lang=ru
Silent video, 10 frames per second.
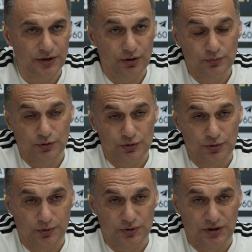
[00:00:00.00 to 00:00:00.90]
Я думаю, что
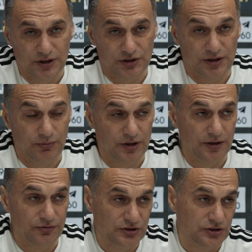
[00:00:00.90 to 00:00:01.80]
просто наша
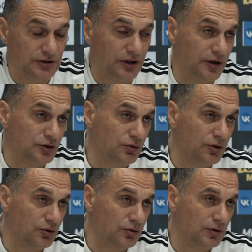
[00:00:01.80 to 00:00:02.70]
команда физически хорошо
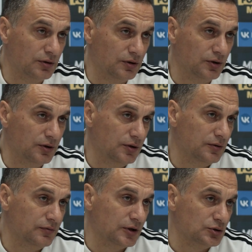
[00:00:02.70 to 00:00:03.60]
готова,
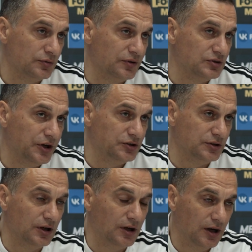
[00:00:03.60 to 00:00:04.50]
и в концовке встречи